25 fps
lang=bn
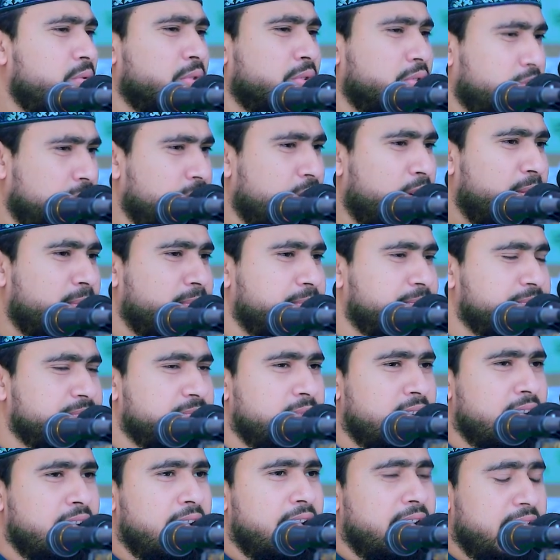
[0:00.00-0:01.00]
উত্তম
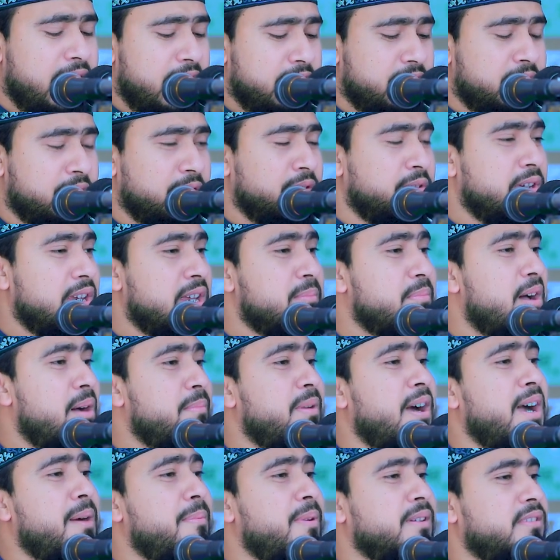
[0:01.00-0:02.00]
কিন্তু
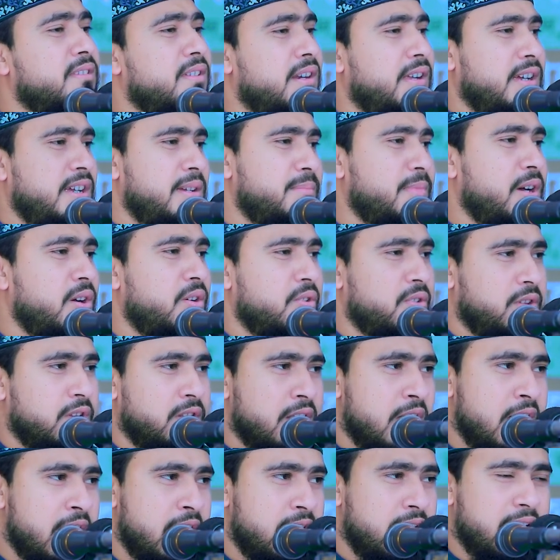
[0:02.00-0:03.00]
ইমাম আহমদ
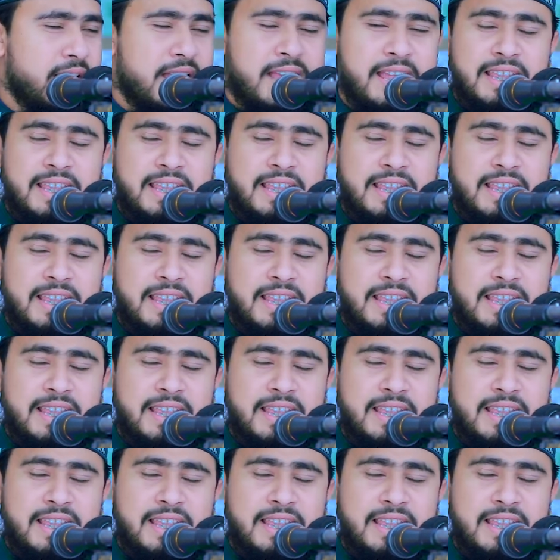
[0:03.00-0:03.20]
রাহিমাহুল্লাহ